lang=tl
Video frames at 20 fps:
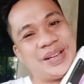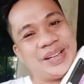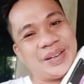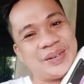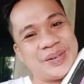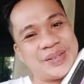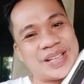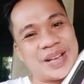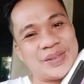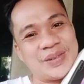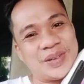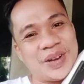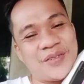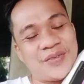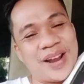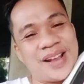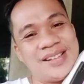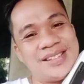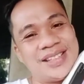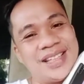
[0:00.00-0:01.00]
ako sa atong
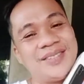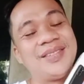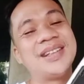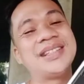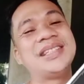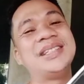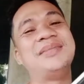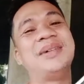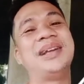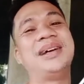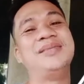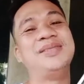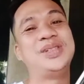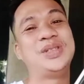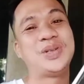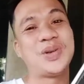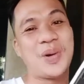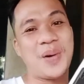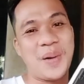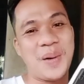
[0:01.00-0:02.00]
ka-friendship nga si Madam
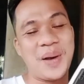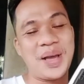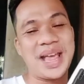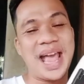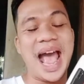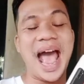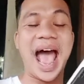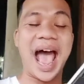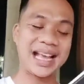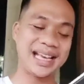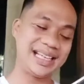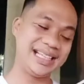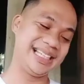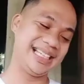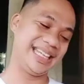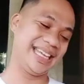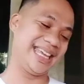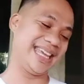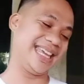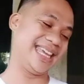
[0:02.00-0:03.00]
Joy
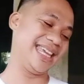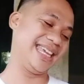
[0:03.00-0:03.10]
Ackley.